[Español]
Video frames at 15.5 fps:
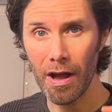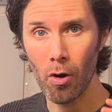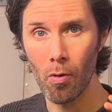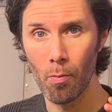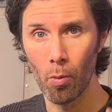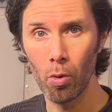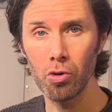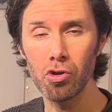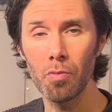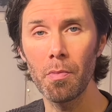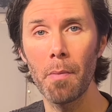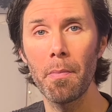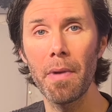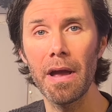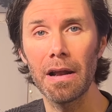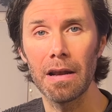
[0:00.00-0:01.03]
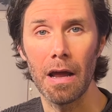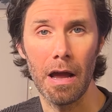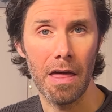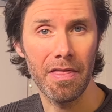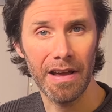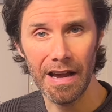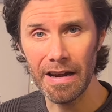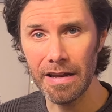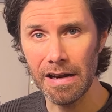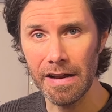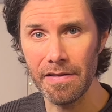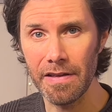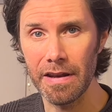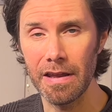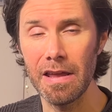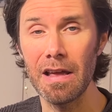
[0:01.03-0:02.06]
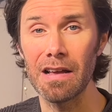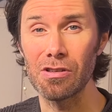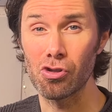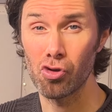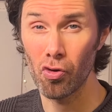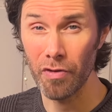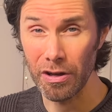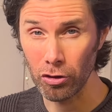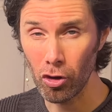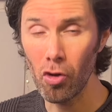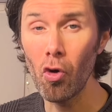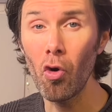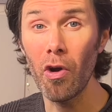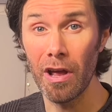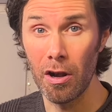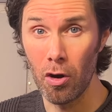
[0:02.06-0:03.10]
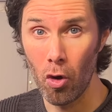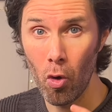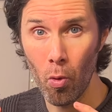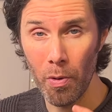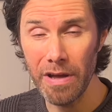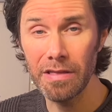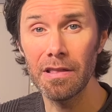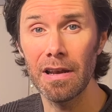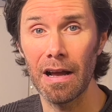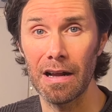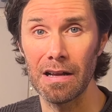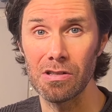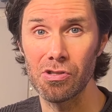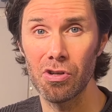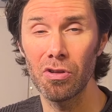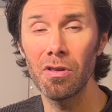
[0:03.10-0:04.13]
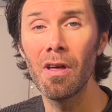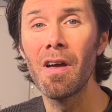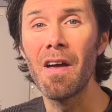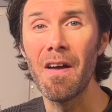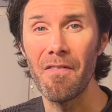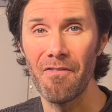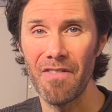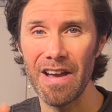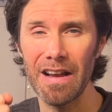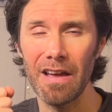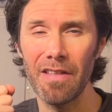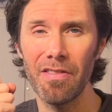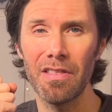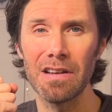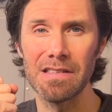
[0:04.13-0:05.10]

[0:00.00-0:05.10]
hago mucho en mis mezclas es dejar que la energía, sobre todo el low end de la canción, vengan del